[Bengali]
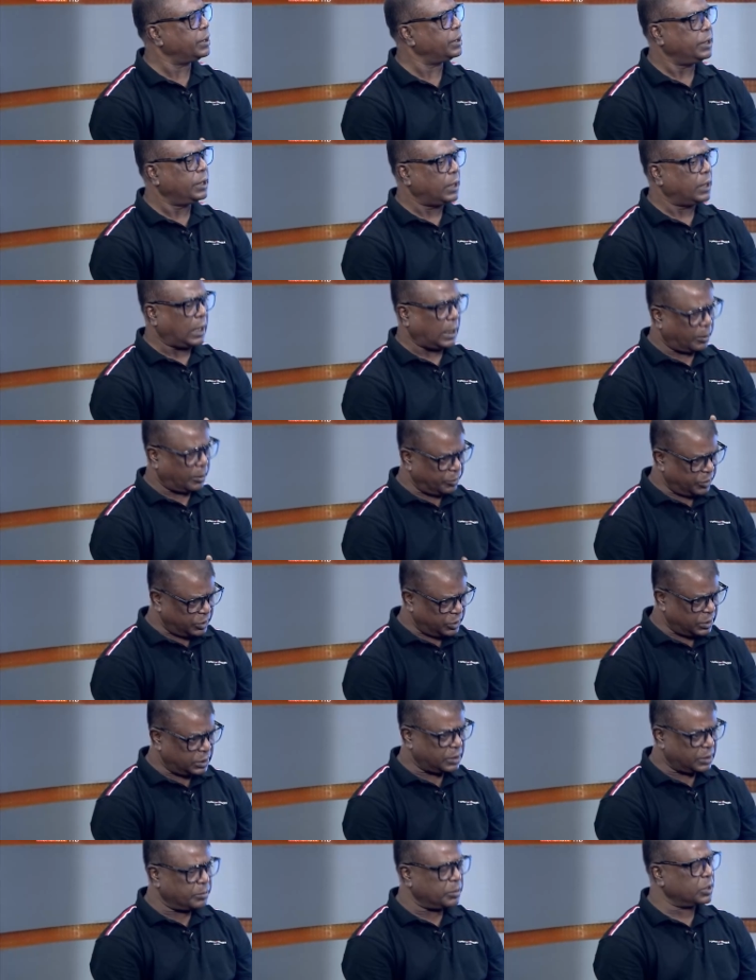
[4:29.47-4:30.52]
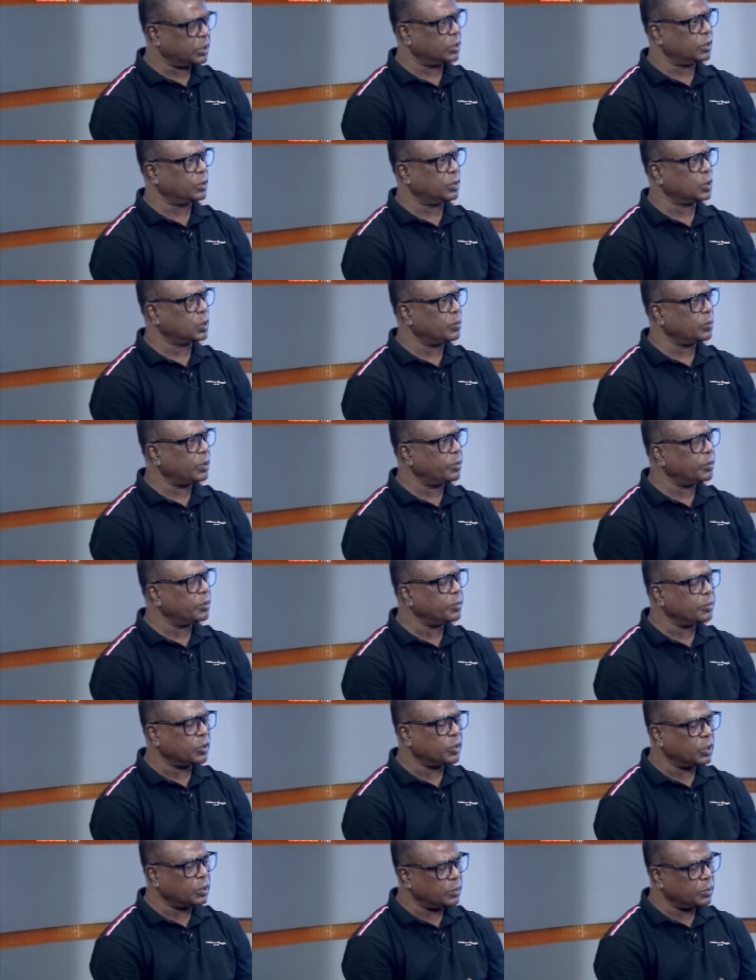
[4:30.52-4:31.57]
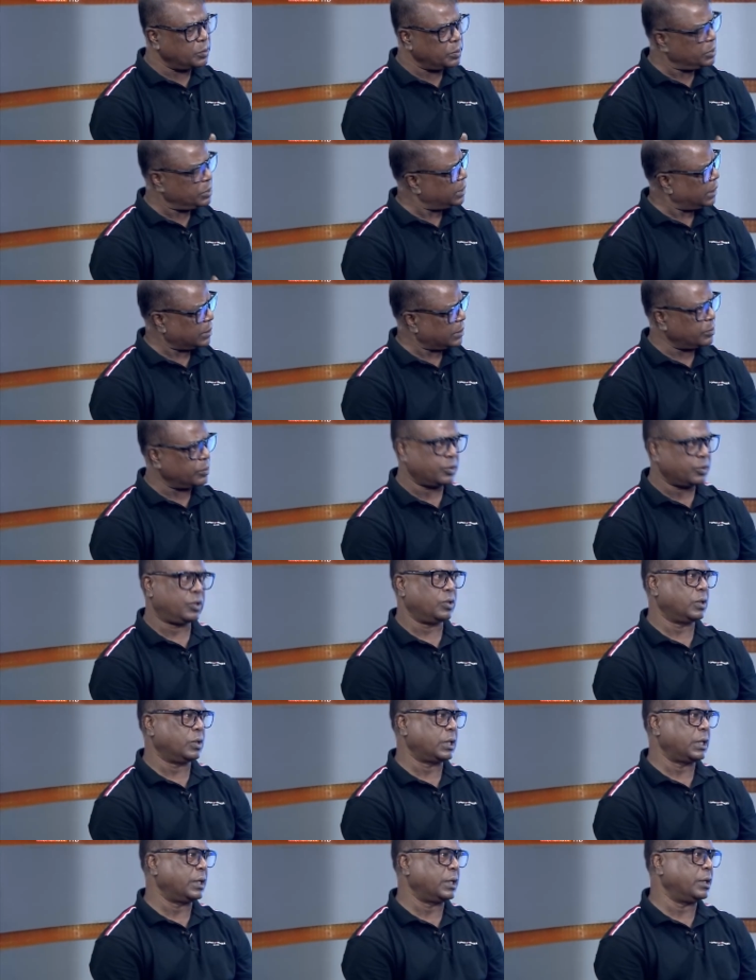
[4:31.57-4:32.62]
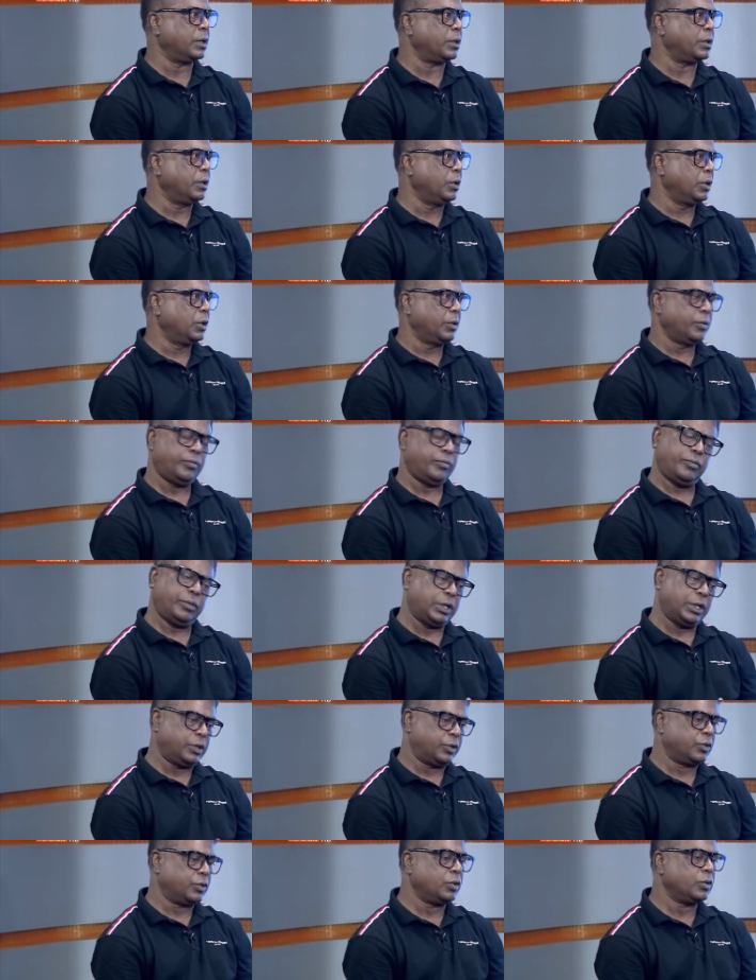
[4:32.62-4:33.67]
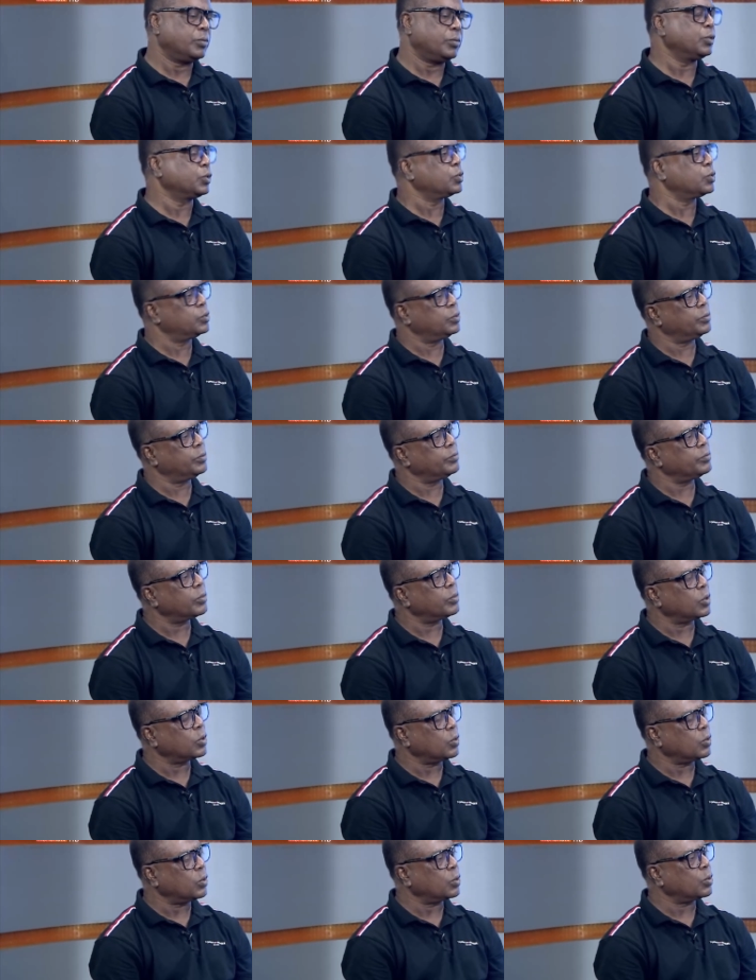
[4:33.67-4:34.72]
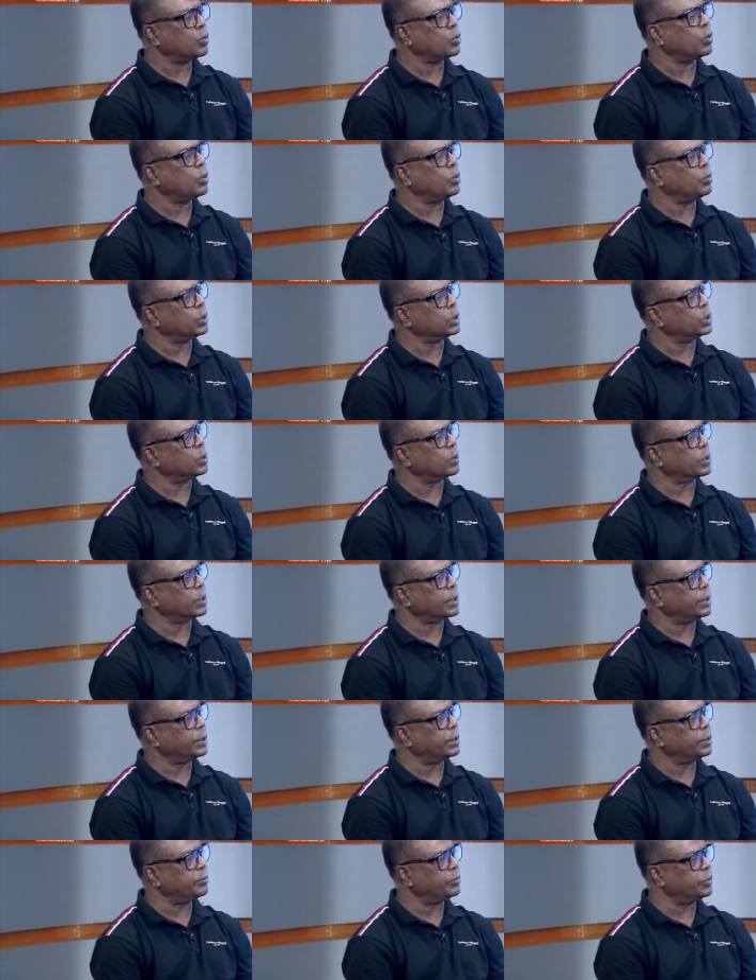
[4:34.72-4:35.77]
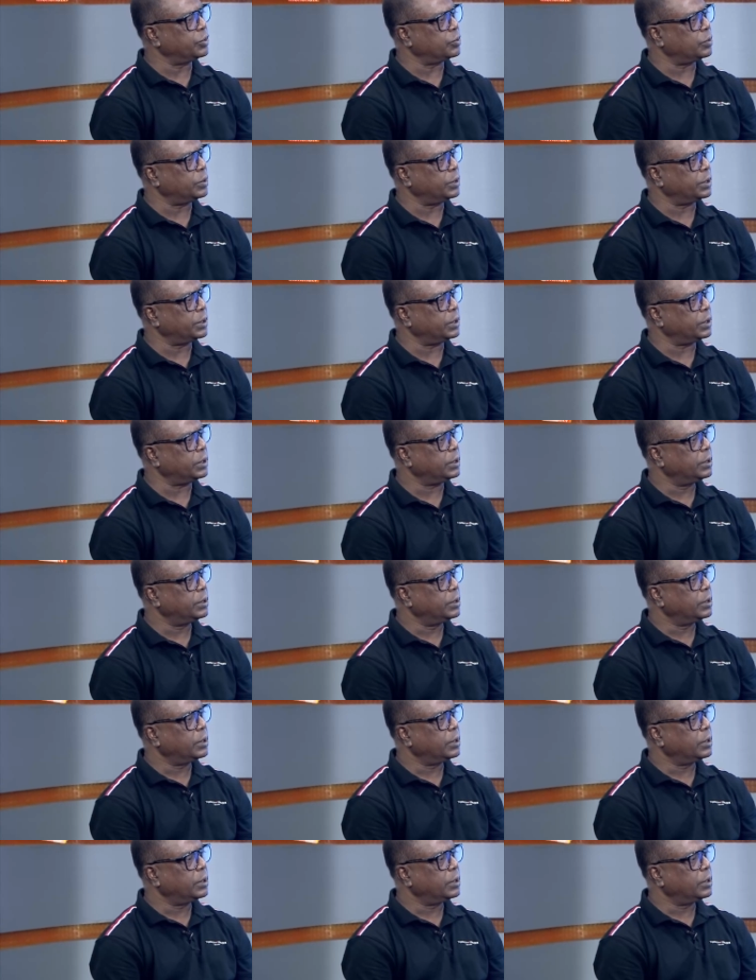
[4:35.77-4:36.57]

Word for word: এটি আমি যেটা ব্যক্তিগতভাবে মনে করি যে এখন সরকারের মানে সর্বোচ্চ কঠোর হওয়া দরকার এই বিষয় নিয়ে জি